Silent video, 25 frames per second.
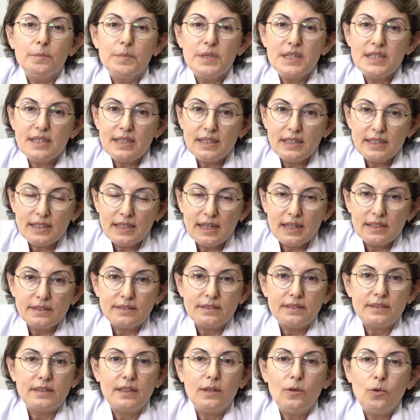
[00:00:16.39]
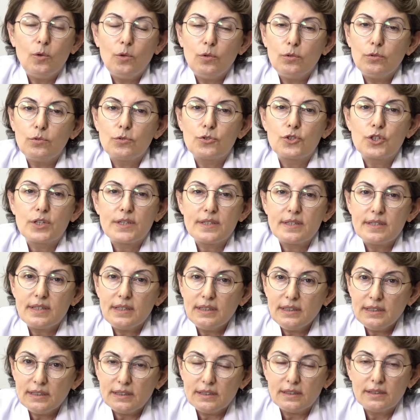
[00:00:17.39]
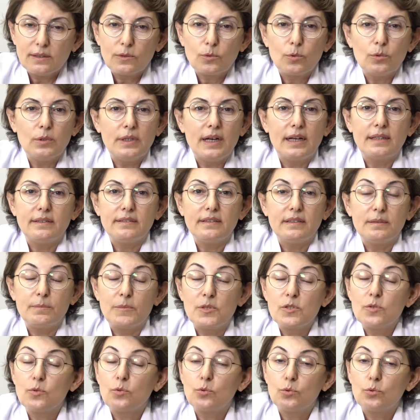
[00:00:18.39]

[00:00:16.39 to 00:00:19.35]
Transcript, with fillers: psikiyatride oldukça sık kullandığımız,